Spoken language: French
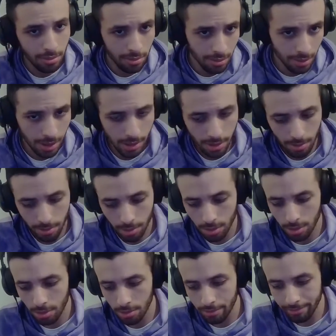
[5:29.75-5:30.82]
Merci
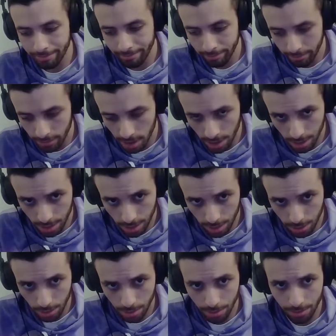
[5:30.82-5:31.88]
beaucoup,
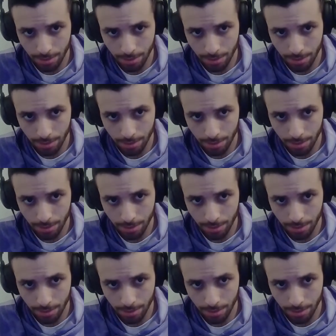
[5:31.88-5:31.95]
arigato,